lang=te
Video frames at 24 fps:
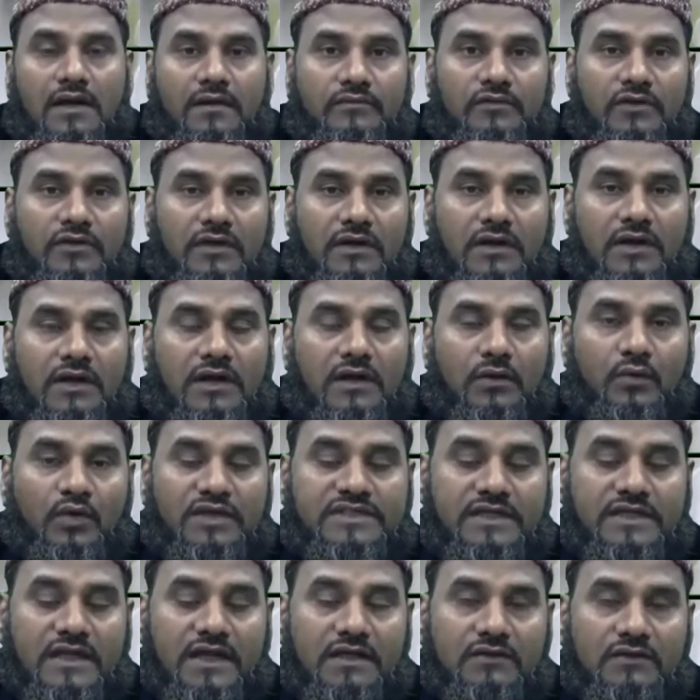الحمد لله
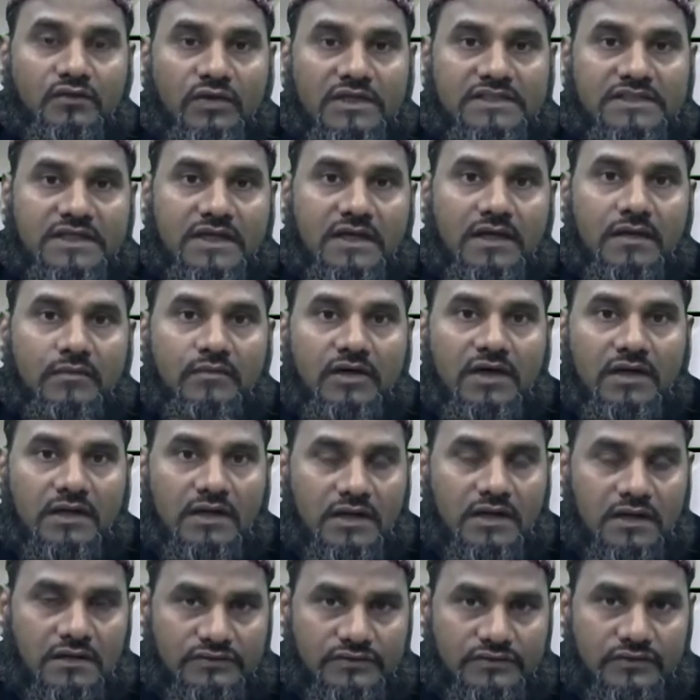والصلاة والسلام
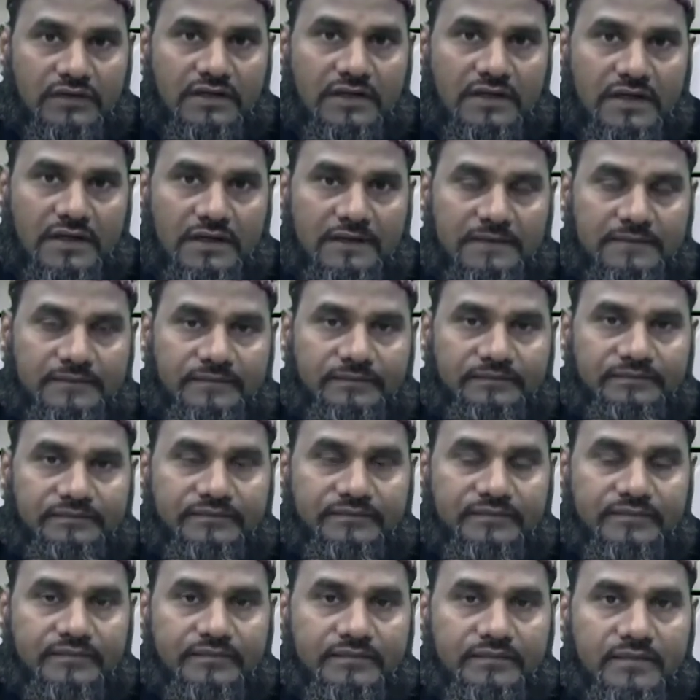على رسول الله
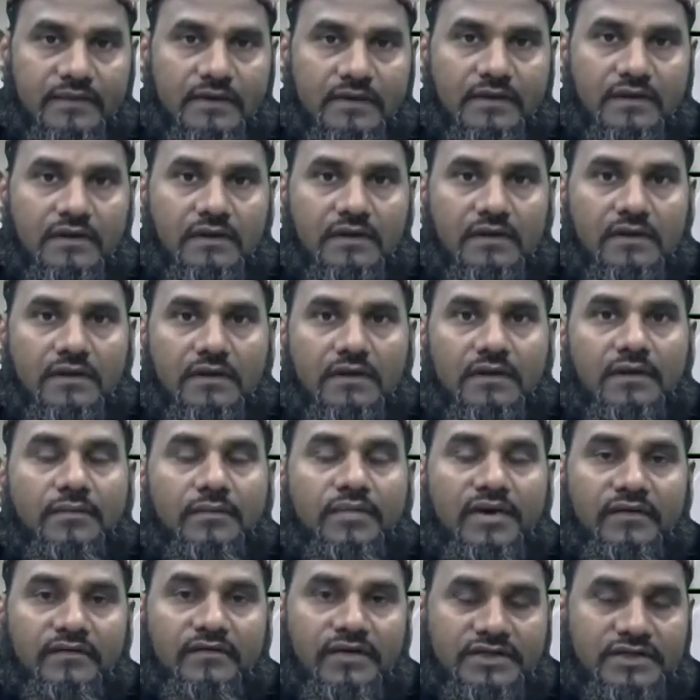
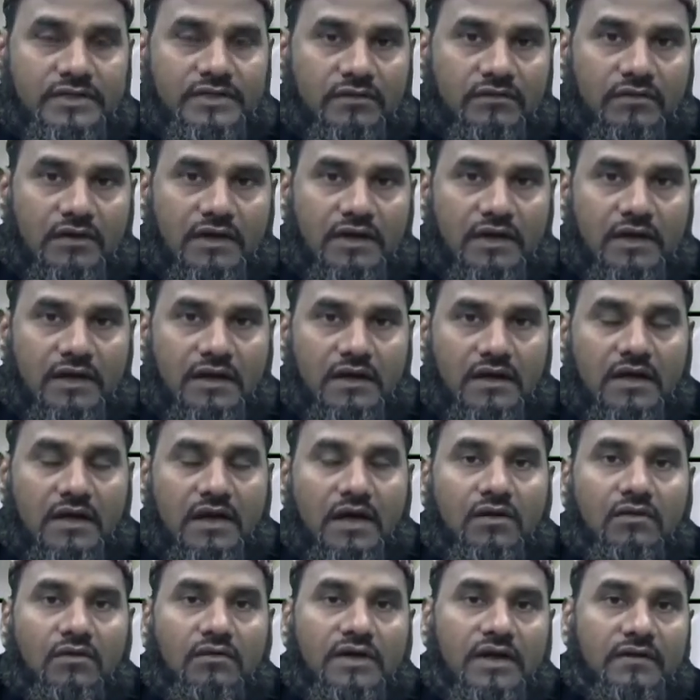ప్రేవీక్షకులారా
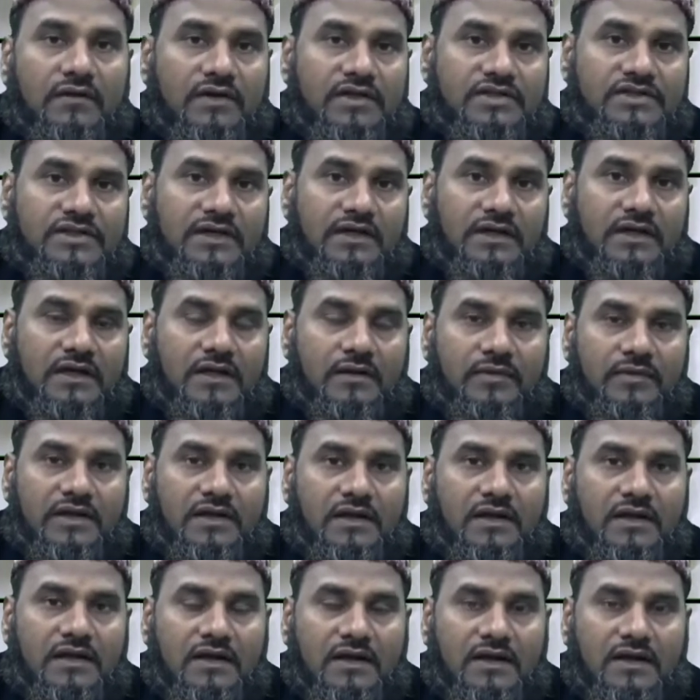కారుణ్య వర్షిణి
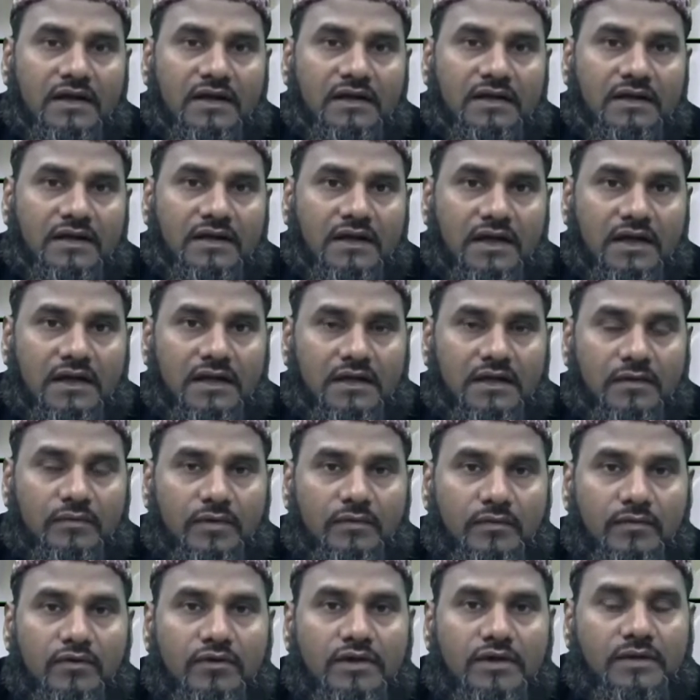రమదాన్ అన్న ఈ
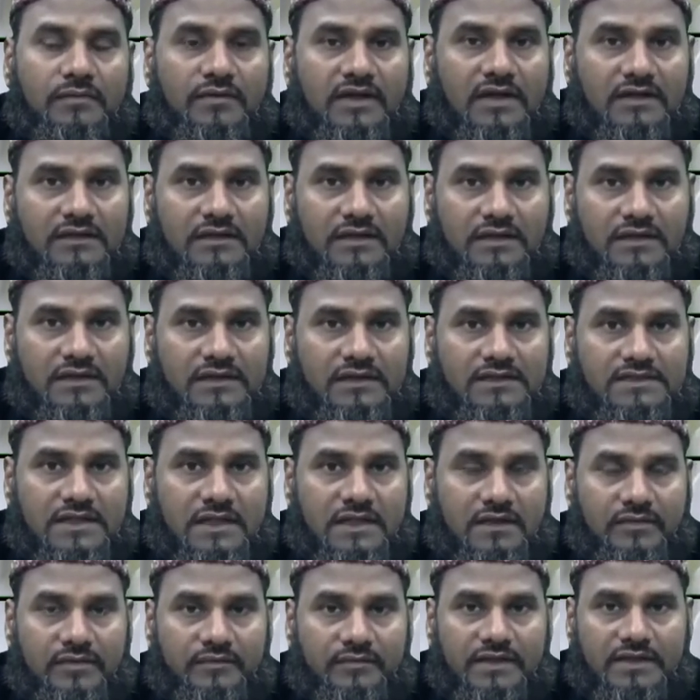కార్యక్రమంలోకి మీ అందరినీ
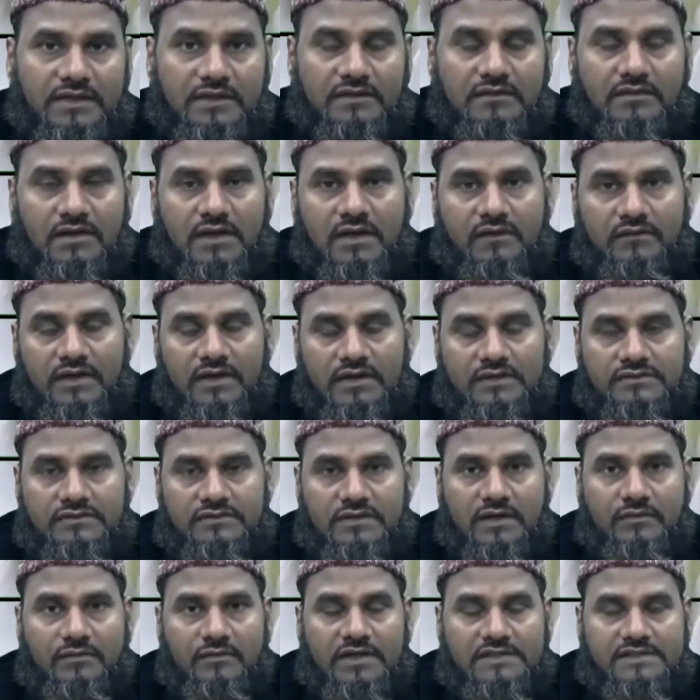ఇస్లామీ పద్ధతిలో
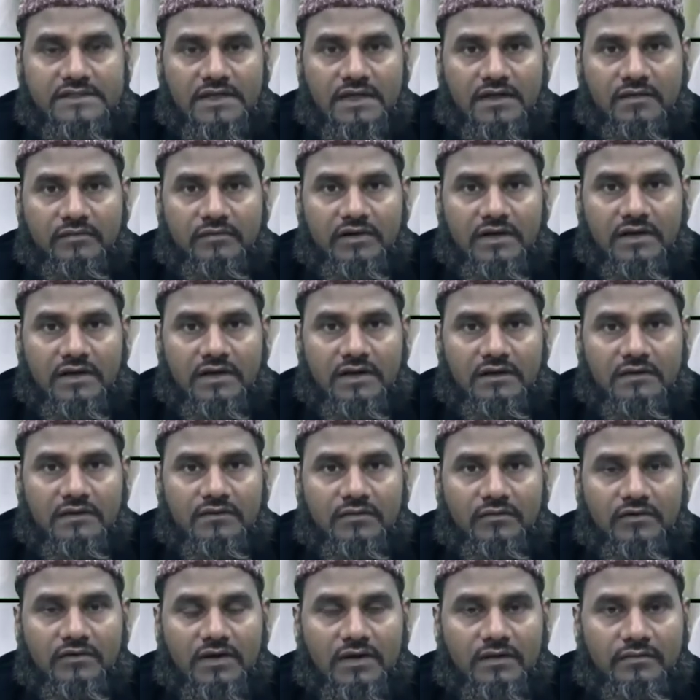ఆహ్వానిస్తున్నాము అస్సలం
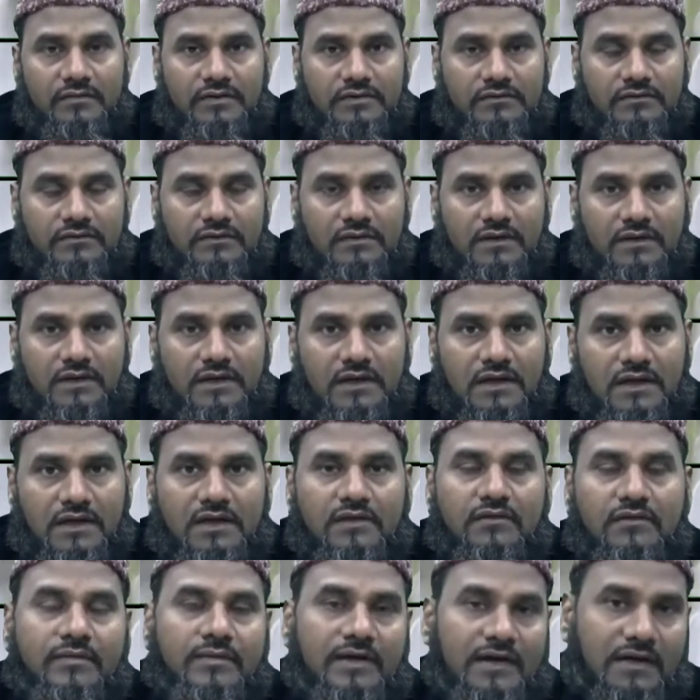అలైకుం
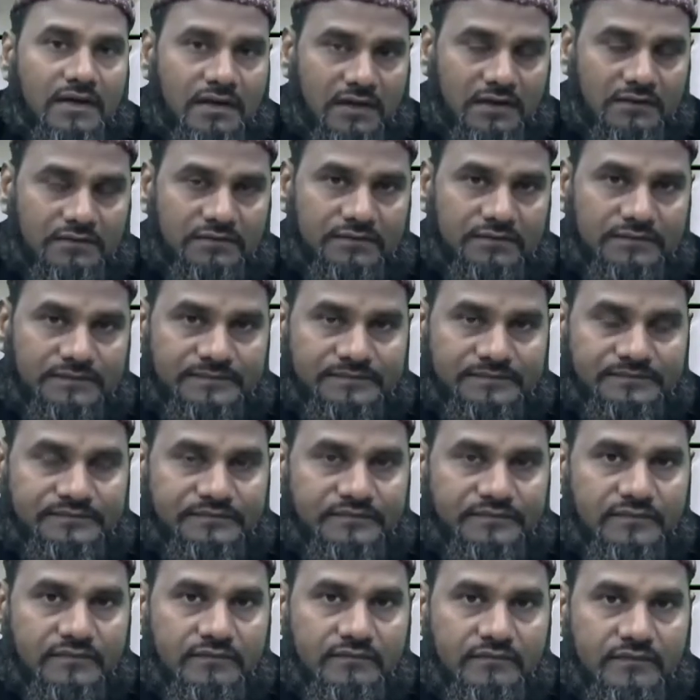వరహమతుల్లాహి వబర్కాతు
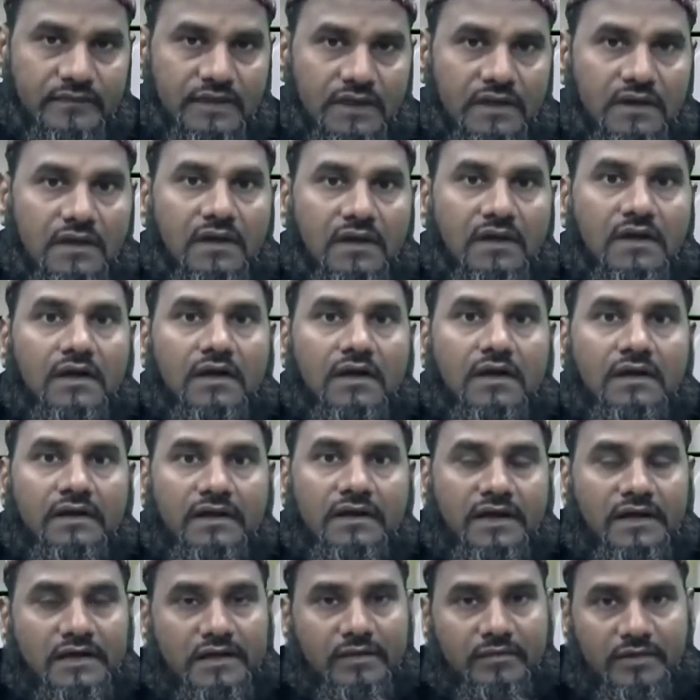
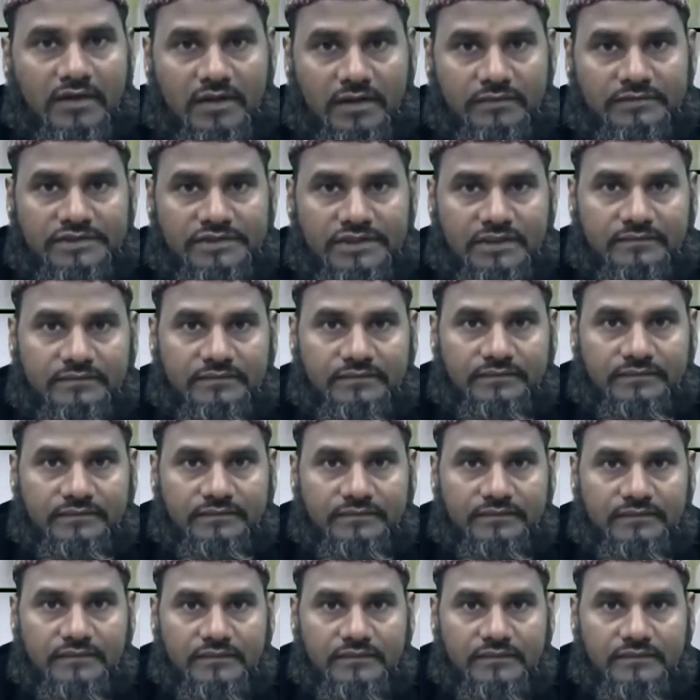నేటి మన అంశం